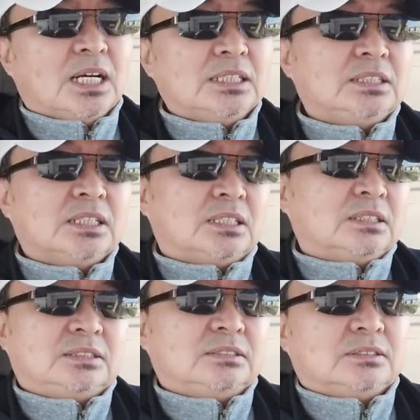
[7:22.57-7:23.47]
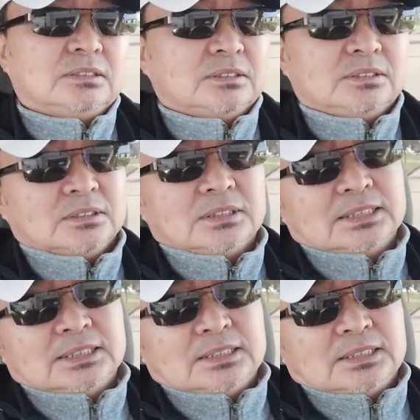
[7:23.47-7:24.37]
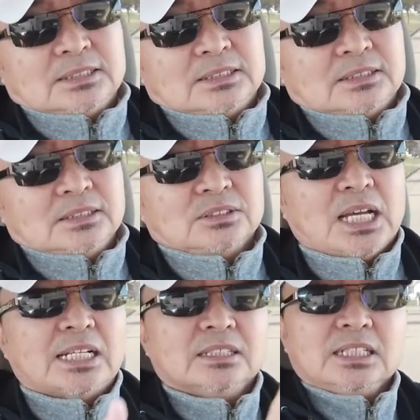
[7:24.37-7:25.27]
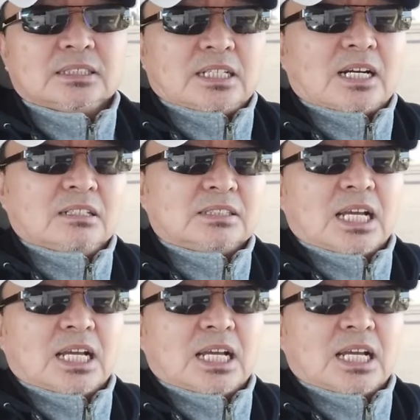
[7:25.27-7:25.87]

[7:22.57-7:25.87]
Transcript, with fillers: 他一下就就就又踩上那个点儿了，